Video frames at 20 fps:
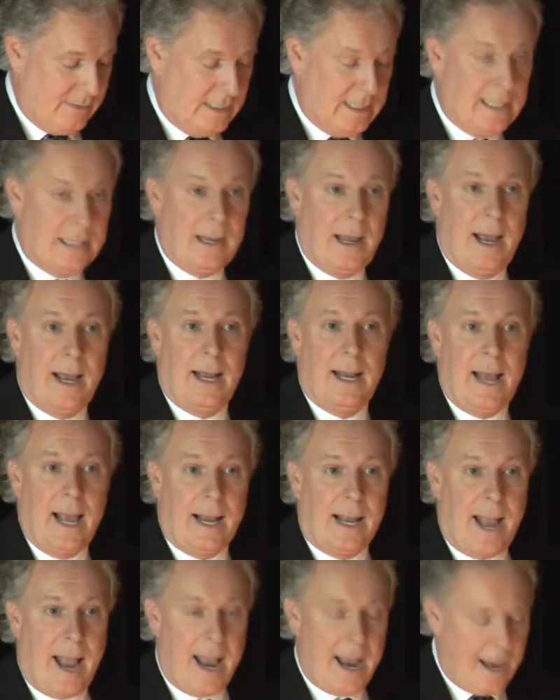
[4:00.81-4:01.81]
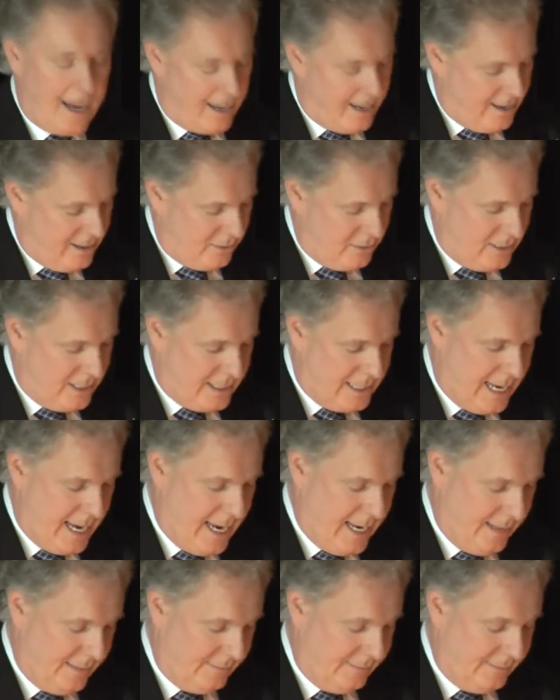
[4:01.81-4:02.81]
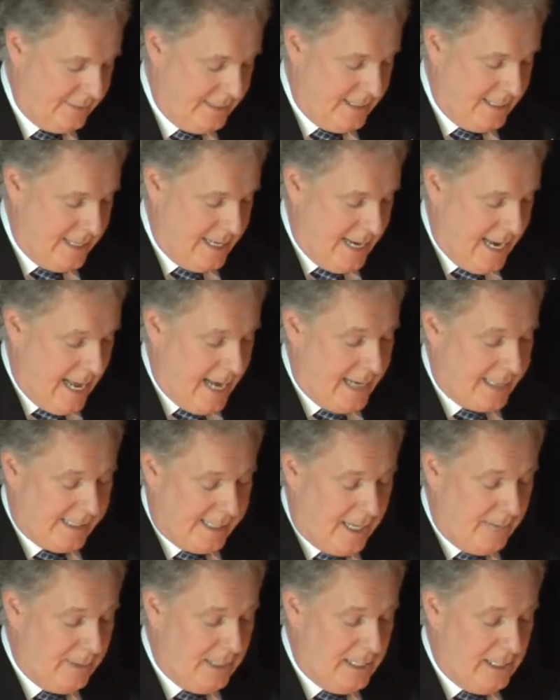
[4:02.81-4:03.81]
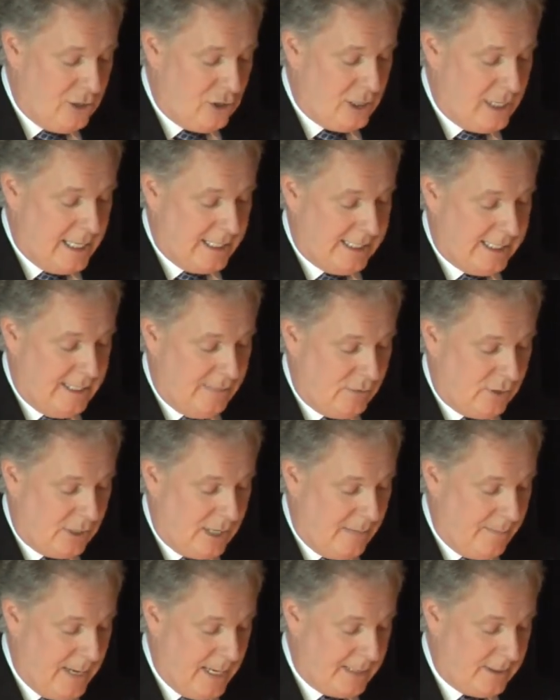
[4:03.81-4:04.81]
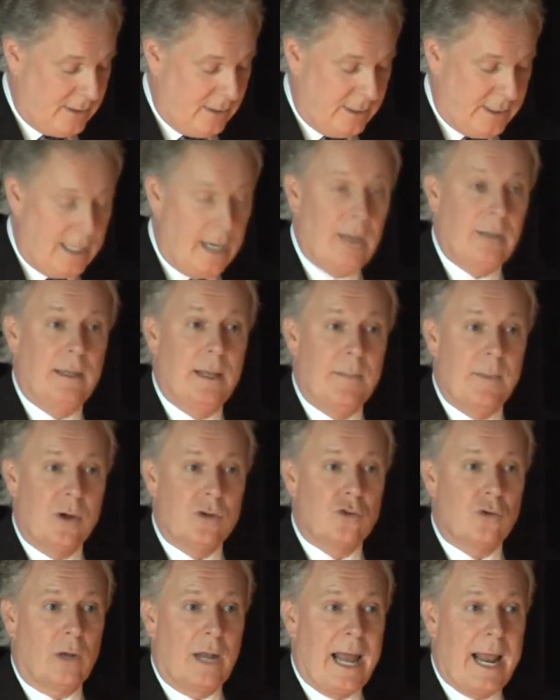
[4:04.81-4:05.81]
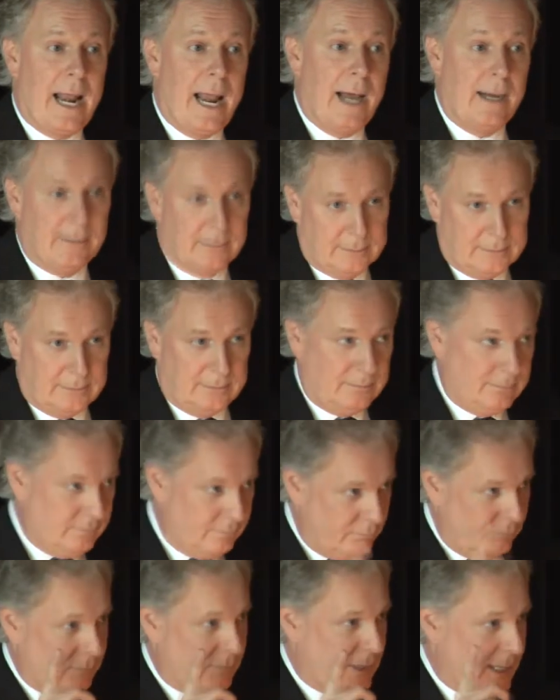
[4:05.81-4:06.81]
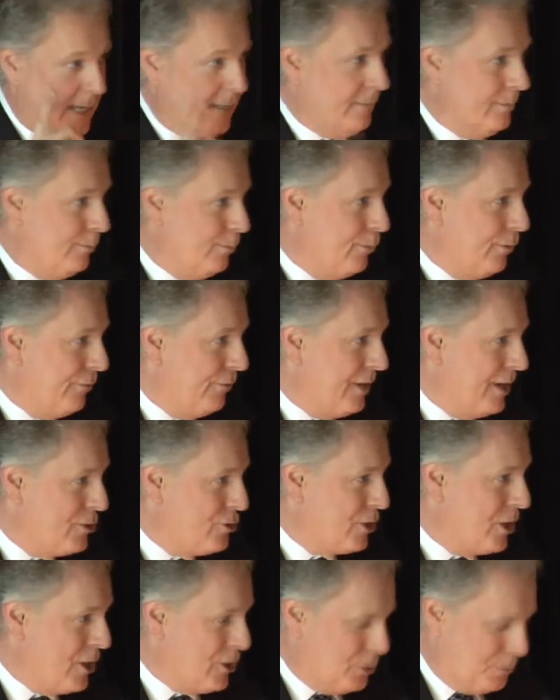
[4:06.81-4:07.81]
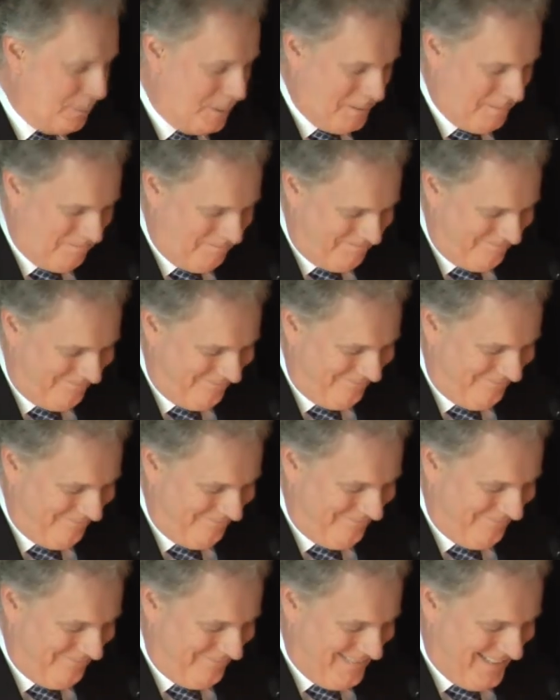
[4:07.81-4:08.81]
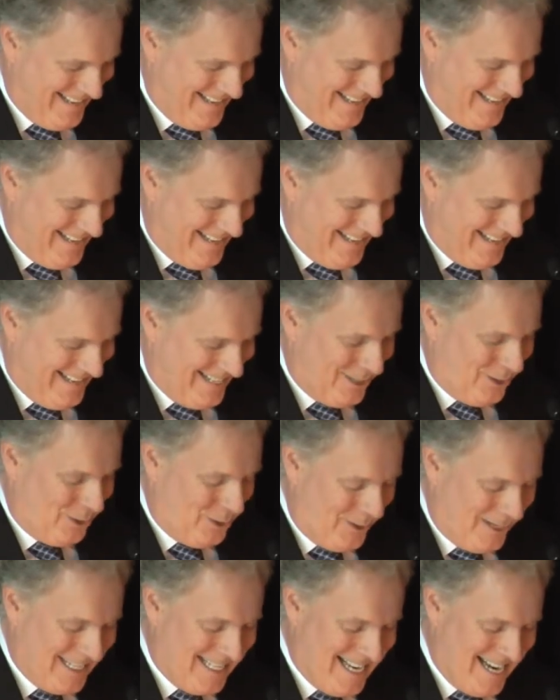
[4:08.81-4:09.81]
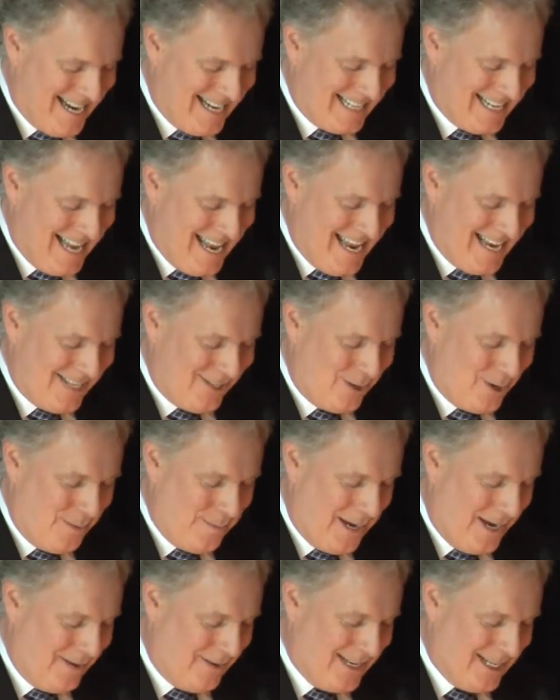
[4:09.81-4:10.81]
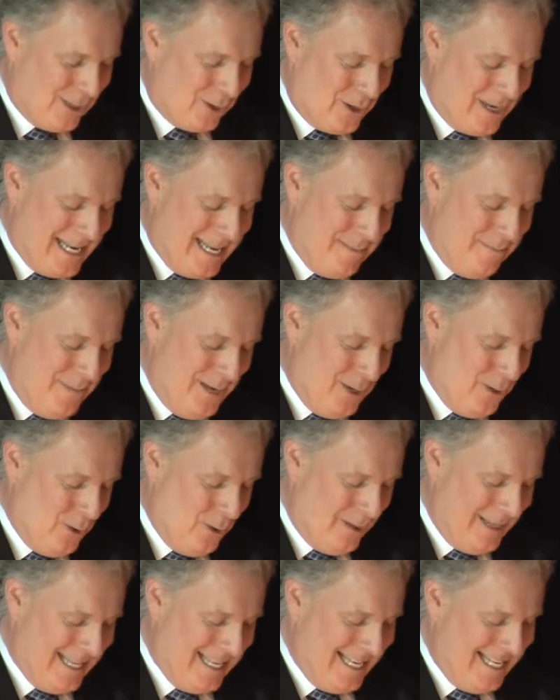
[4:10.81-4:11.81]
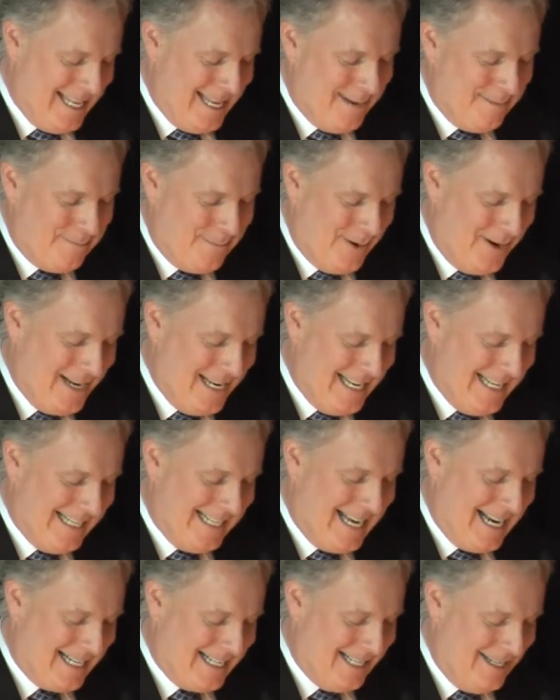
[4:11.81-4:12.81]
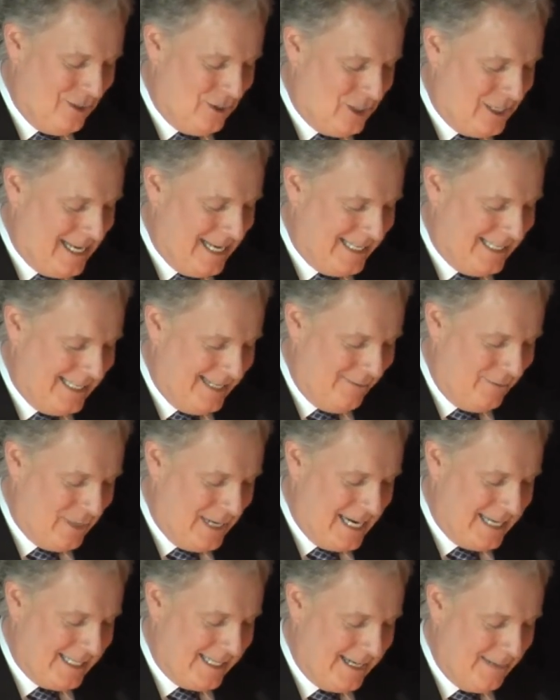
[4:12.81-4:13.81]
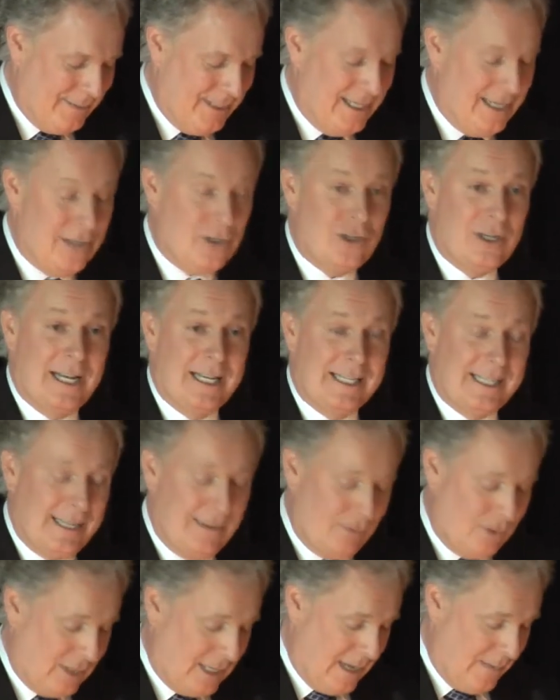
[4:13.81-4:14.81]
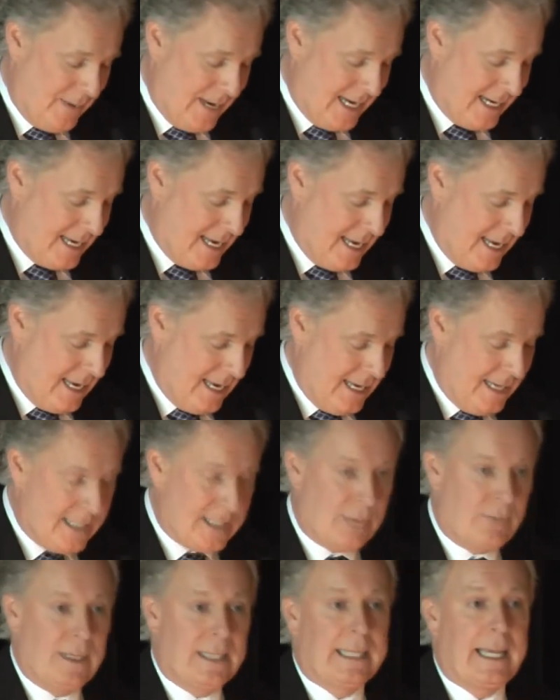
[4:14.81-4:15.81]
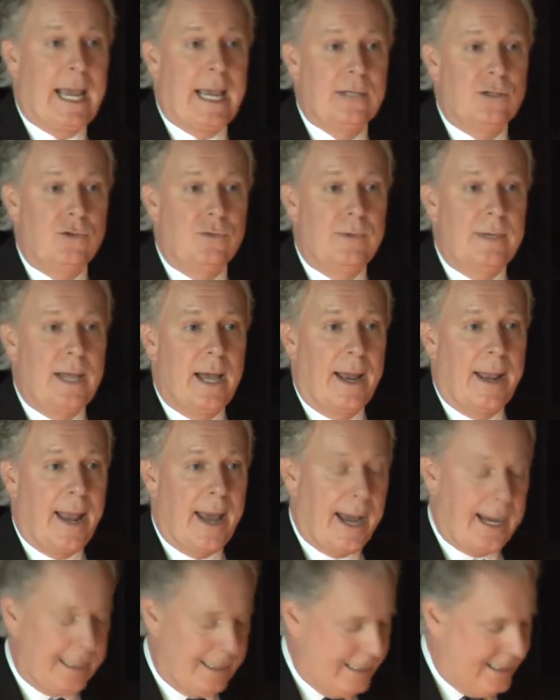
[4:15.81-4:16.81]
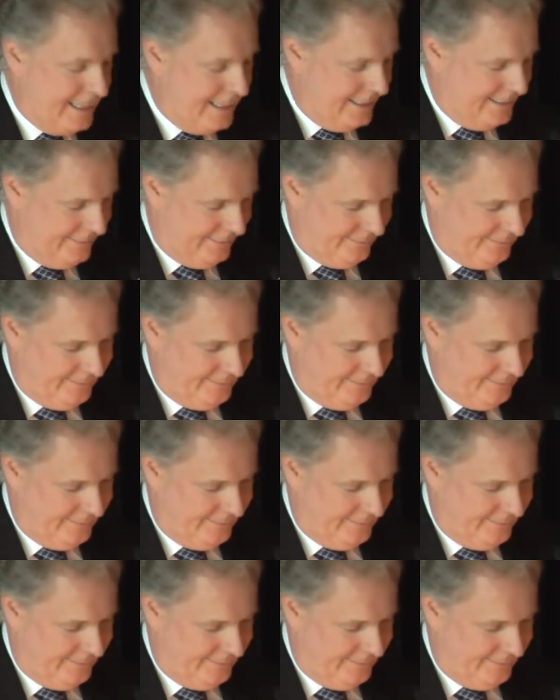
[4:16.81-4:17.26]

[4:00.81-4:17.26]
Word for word: va déclarer la guerre à l'Angleterre. À l'Assemblée législative du Québec se tient un débat sur la langue. Tiens, pour faire changement. Mmh. Les autorités anglaises demandent à ce que les minutes des débats et les actes législatifs de l'Assemblée législative du Québec soient traduits en anglais.